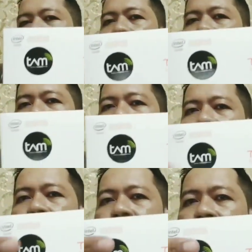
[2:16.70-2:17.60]
nah
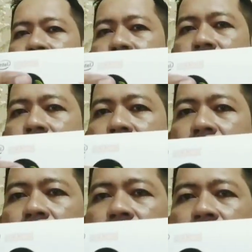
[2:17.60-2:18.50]
ini
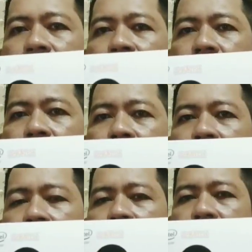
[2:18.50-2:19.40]
logo
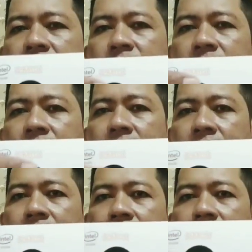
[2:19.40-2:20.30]
resmi
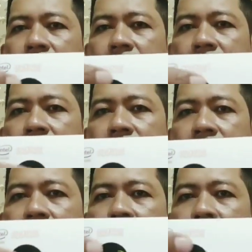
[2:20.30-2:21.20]
garansi
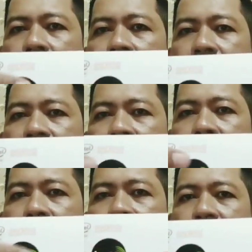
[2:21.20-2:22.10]
tam ya
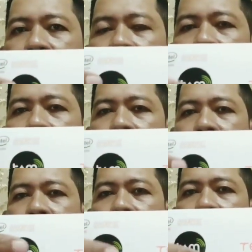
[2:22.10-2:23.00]

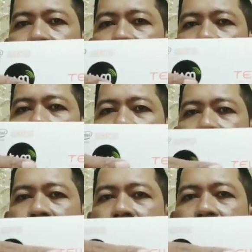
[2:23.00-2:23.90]
nah ini
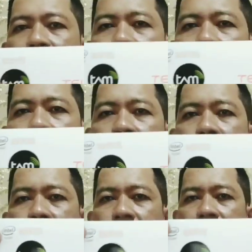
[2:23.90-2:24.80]

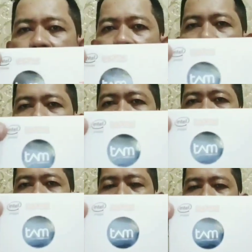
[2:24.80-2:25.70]
tulisannya juga ada
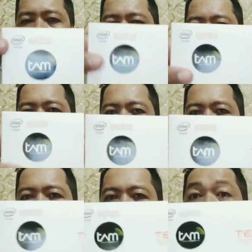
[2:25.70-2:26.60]
seperti ini
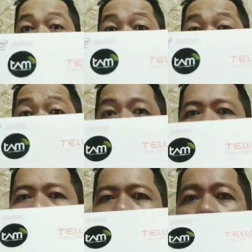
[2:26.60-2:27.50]
ini yang
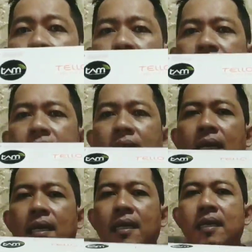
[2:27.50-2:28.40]
asli ya
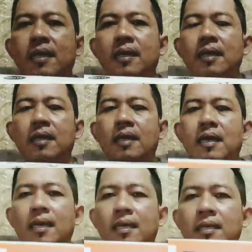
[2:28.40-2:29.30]
original
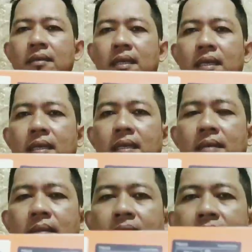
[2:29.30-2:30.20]
nah ini juga
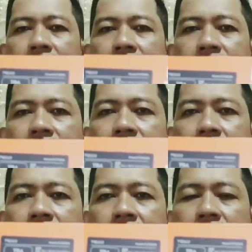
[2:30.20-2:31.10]
kemasannya seperti
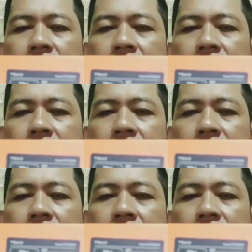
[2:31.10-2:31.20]
ini